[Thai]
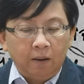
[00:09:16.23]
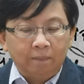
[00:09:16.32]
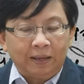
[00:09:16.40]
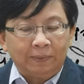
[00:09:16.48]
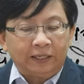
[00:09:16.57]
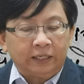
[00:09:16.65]

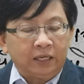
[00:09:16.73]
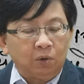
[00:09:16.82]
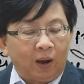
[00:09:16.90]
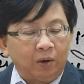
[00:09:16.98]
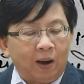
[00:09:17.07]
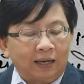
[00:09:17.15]
ไม่เป็นที่
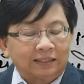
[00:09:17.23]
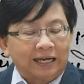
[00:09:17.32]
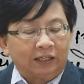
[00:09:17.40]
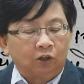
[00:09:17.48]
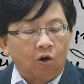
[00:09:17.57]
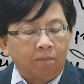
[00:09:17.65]
ไว้วางใจ
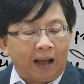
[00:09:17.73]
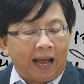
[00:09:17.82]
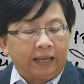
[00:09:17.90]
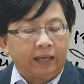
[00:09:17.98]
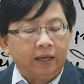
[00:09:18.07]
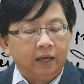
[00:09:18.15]
ต่อไป
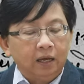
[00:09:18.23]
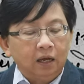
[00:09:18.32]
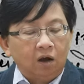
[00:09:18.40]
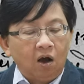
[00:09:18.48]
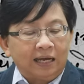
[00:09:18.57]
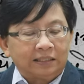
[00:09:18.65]

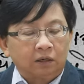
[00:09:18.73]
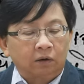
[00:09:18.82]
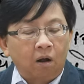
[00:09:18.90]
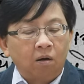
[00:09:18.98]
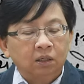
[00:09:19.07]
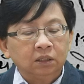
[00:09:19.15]
ก็อาจจะ
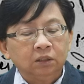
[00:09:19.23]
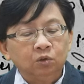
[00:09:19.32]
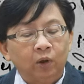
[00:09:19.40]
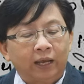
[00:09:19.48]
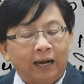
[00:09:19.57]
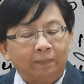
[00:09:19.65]
ร้องขึ้น
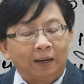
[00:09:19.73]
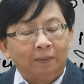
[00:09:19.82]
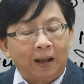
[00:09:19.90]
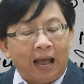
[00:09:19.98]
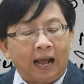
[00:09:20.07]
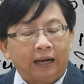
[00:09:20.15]
ด้วยกัน
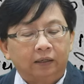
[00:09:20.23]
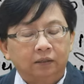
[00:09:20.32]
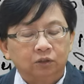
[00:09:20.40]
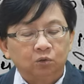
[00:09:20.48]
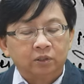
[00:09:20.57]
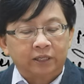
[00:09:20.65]
มา
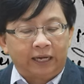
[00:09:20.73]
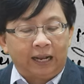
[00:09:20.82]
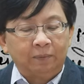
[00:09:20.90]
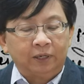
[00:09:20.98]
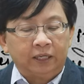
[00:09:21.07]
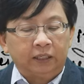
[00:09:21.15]
กๆจนเส
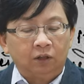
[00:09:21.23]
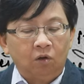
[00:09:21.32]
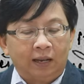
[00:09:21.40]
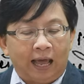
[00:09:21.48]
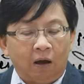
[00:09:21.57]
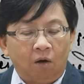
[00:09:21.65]
นาบดีต้อ
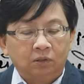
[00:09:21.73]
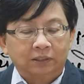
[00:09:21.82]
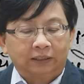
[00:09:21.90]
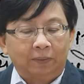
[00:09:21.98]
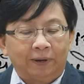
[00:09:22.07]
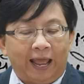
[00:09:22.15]
งลาออก
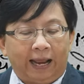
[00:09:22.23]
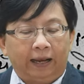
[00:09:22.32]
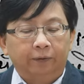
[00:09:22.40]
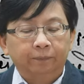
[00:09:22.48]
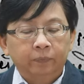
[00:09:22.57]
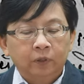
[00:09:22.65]
จากตำแหน่ง
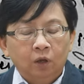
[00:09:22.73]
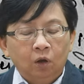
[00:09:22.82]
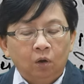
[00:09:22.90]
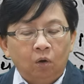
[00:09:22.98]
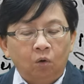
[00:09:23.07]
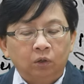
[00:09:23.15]

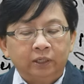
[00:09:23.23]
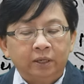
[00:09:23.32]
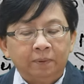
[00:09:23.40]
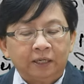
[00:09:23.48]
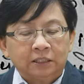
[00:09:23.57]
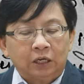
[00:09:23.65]
คน
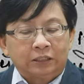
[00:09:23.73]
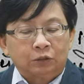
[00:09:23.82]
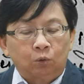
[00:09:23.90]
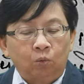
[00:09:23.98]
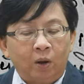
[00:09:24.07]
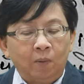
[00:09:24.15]
ที่ประชาช
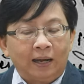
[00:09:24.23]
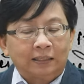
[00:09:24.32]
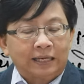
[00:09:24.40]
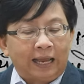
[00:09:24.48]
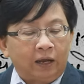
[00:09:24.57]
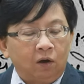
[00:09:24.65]
นไว้วาง
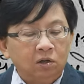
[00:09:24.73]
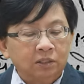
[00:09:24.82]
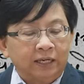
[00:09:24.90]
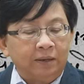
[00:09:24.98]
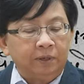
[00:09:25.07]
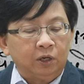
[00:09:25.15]
ใจก็
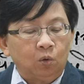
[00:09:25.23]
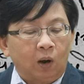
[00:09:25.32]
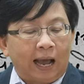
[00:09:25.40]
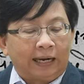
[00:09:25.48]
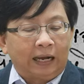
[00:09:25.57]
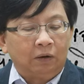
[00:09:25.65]
จะได้มีโอ
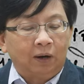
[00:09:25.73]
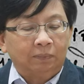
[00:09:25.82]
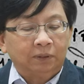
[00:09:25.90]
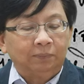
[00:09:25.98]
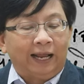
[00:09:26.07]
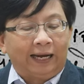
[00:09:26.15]
กาสเข้ารั
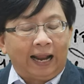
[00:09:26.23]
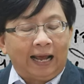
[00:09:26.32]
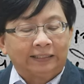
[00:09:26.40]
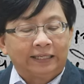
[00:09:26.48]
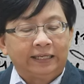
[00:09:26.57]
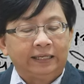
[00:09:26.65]
บตำแหน่งห
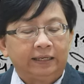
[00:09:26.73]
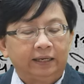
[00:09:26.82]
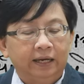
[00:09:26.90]
น้าที่